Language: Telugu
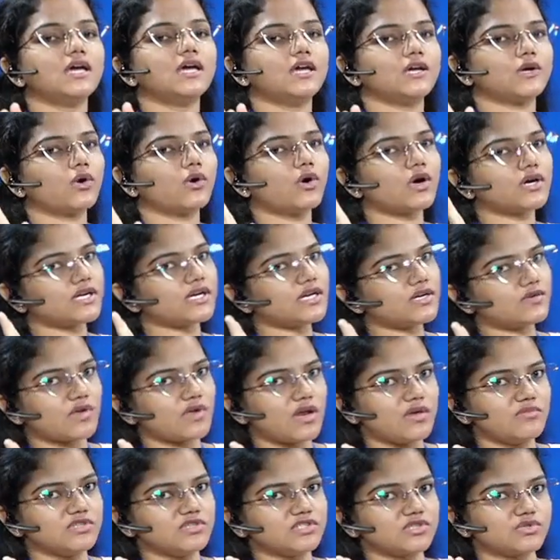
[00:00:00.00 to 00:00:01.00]
ఇంకొకటి
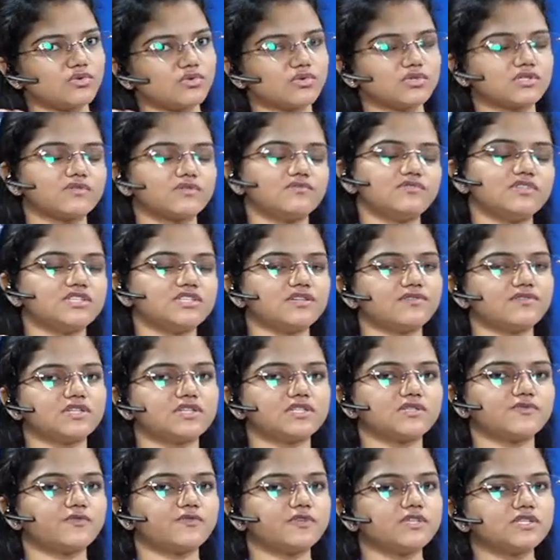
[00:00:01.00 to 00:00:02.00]
ట్వెల్వ్ మంత్స్ కోర్స్ విచ్ ఎవర్
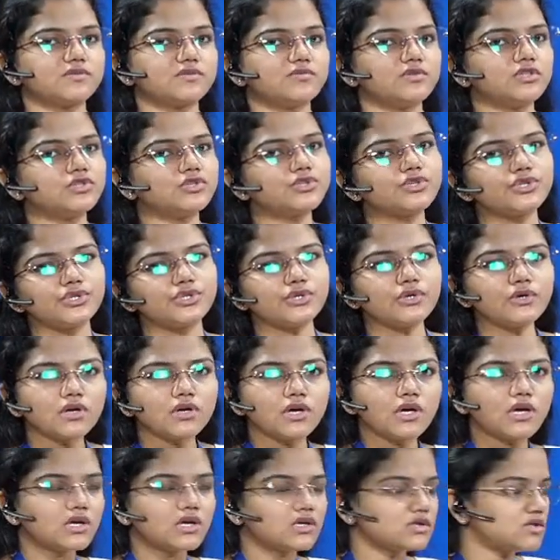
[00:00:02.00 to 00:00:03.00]
ఈస్ ఫీజిబుల్ టు యూ
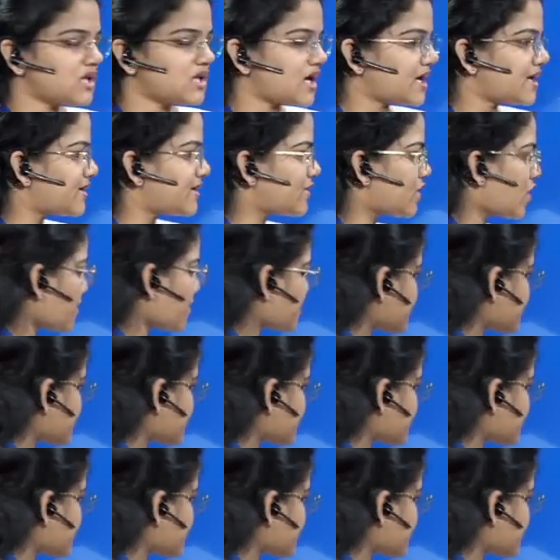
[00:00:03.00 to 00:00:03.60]
దానిని ఆప్ట్